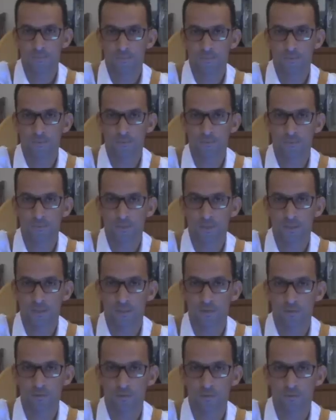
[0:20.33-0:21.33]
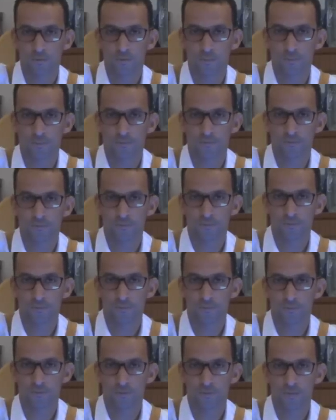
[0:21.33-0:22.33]
مفهومنا اليوم هو
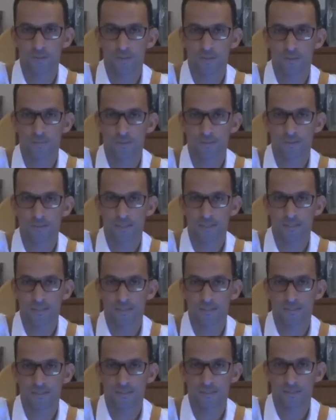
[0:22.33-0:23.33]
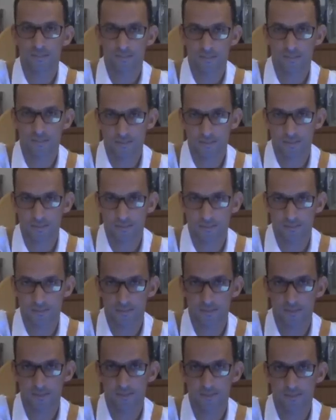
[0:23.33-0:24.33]
مفهوم البدائل
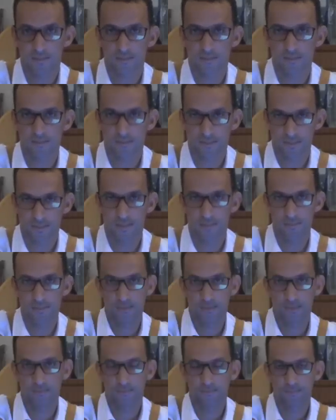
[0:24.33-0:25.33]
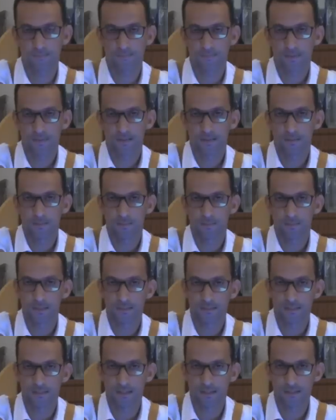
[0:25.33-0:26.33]
الاقتصادية الإسلامية ما
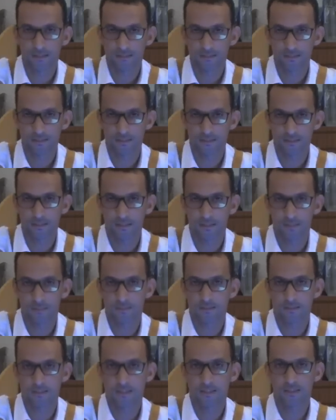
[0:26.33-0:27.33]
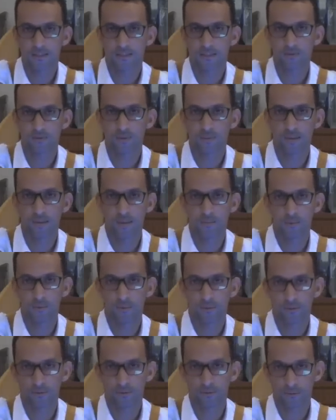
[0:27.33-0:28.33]
هي هذه البدائل وما
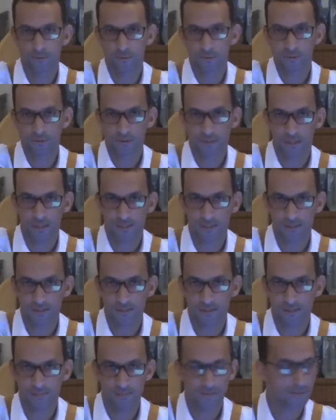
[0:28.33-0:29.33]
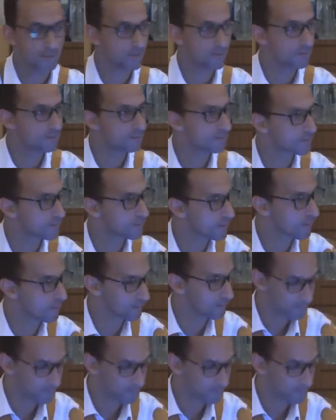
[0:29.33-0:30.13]
موقف الشرعي منها شيخنا